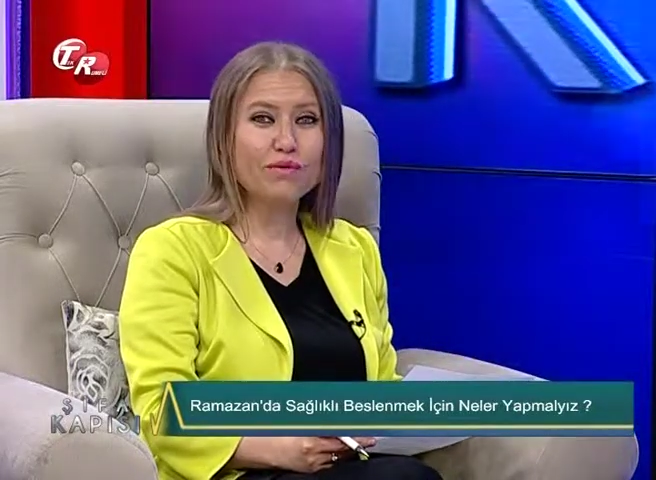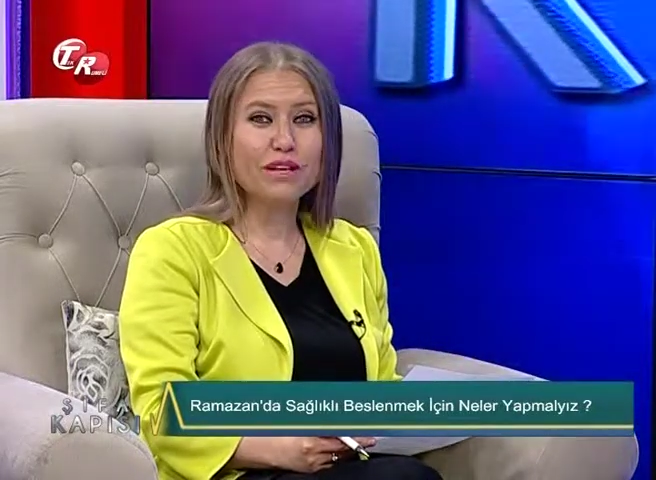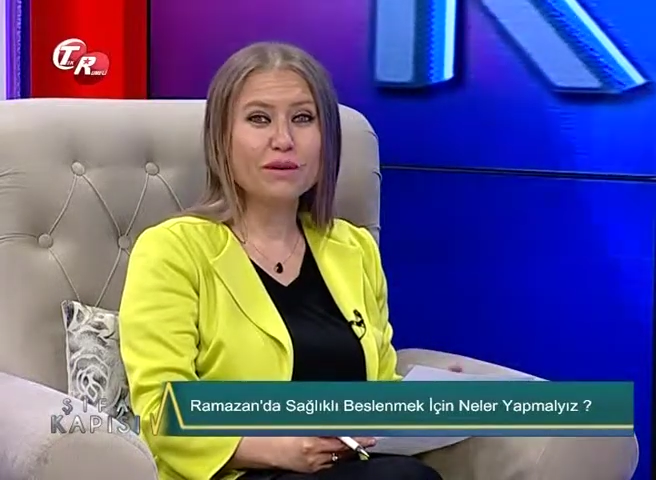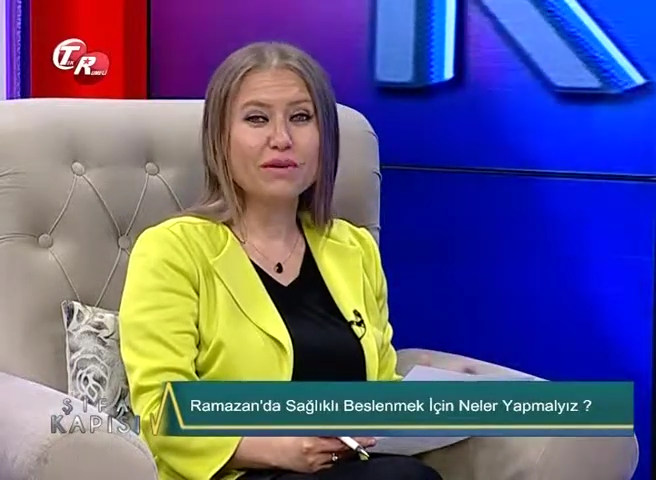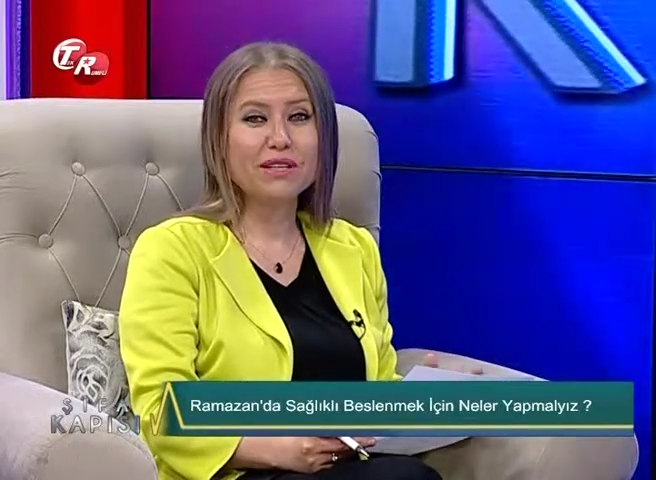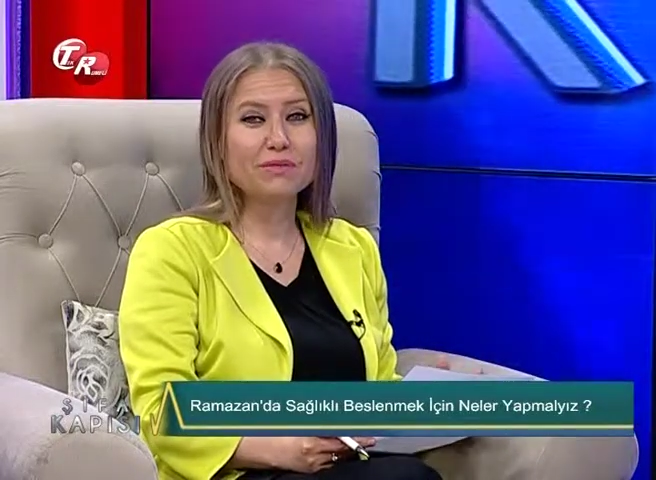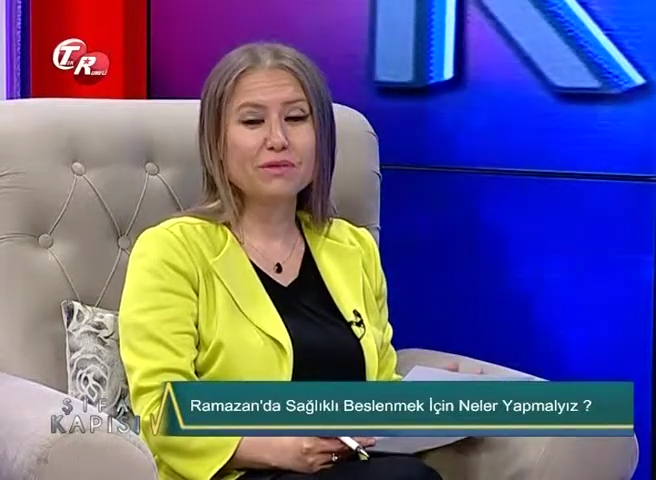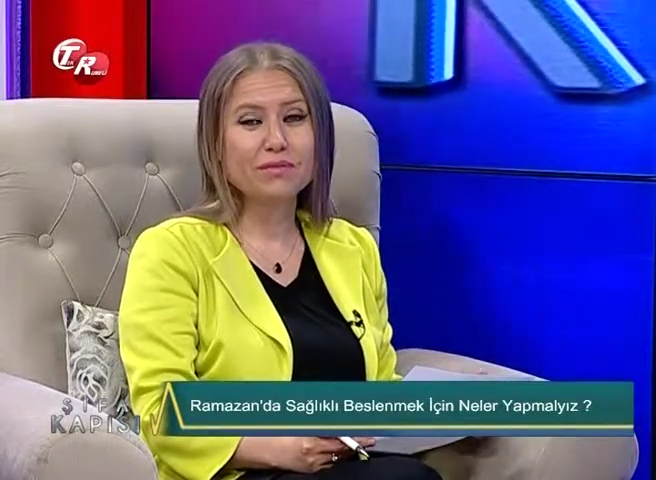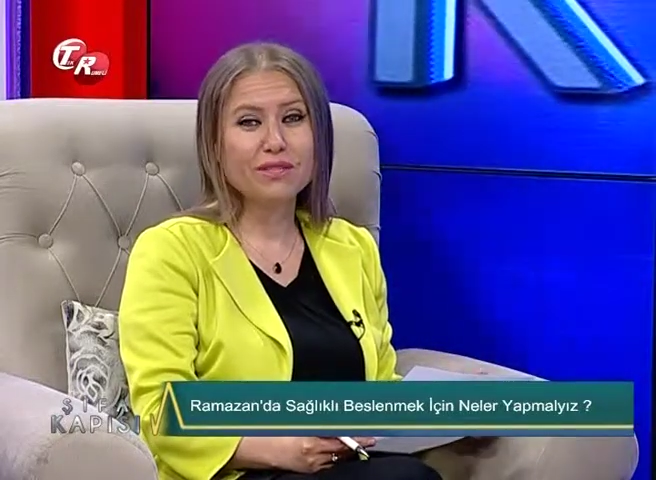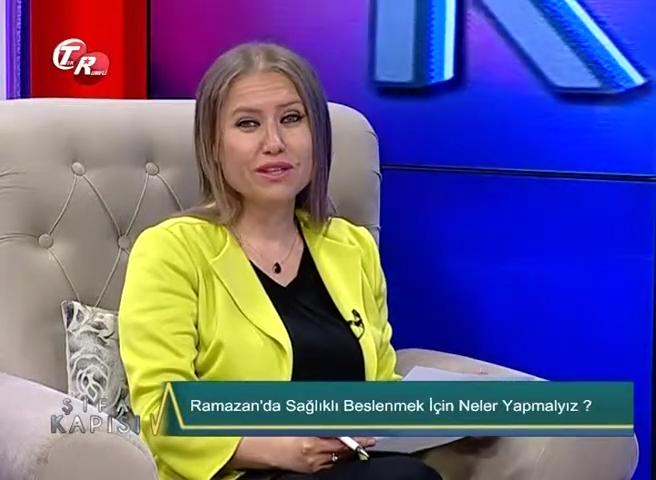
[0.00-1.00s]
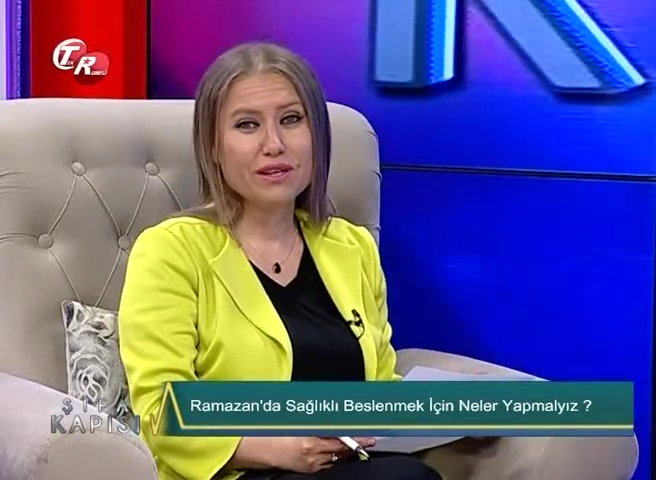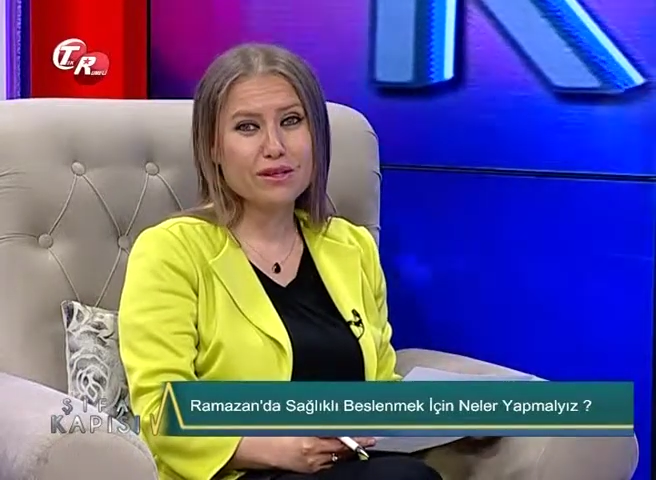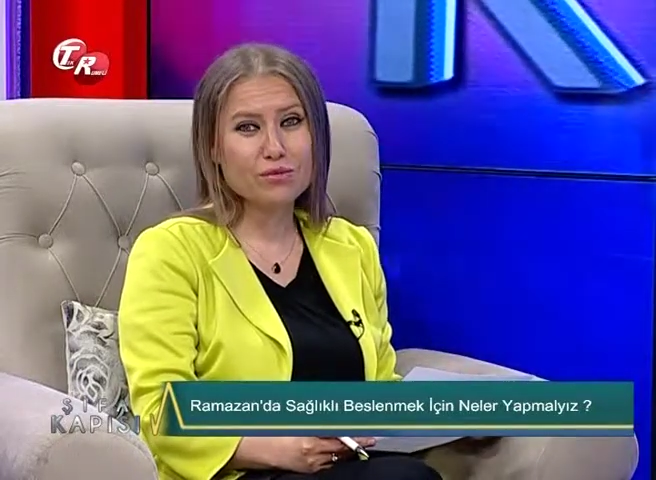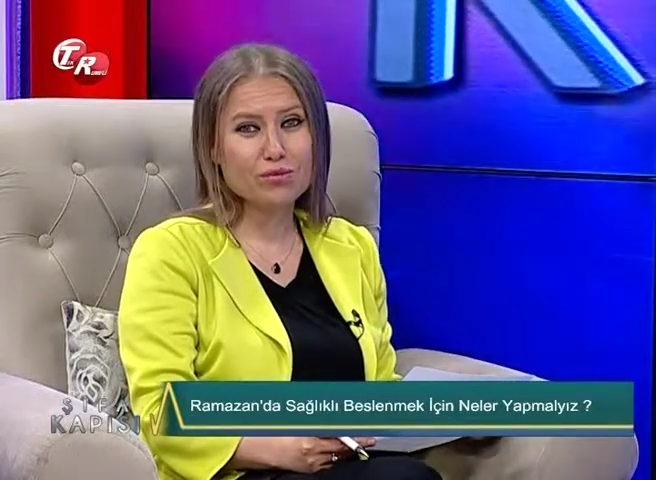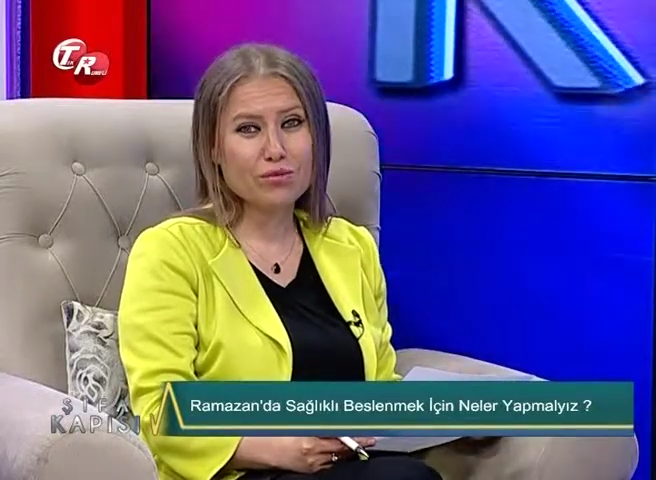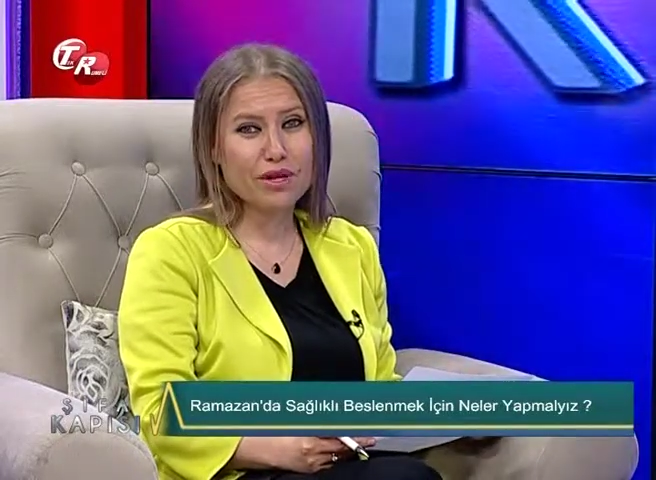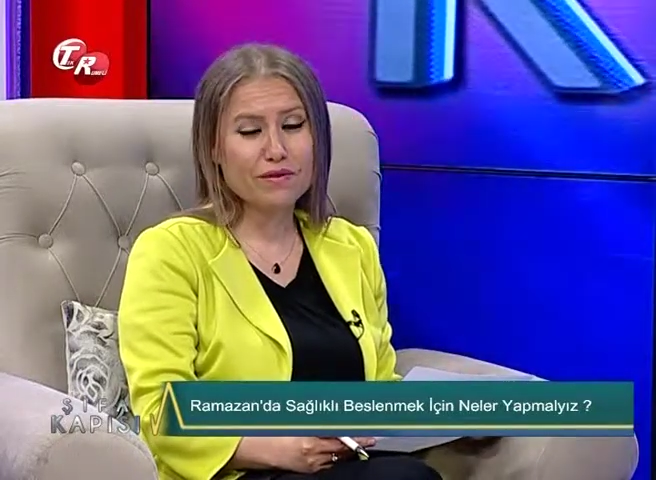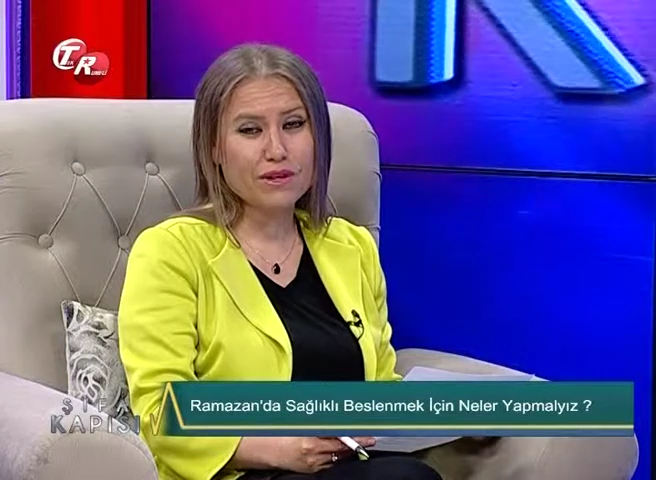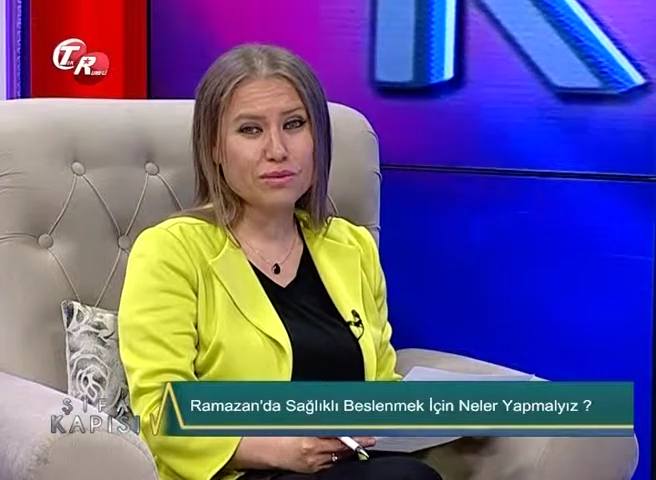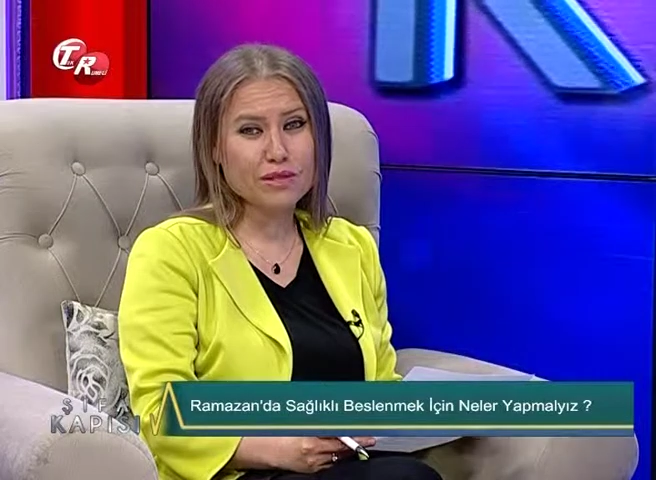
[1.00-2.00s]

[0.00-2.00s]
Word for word: verebilir miyim diye gelen sorular var.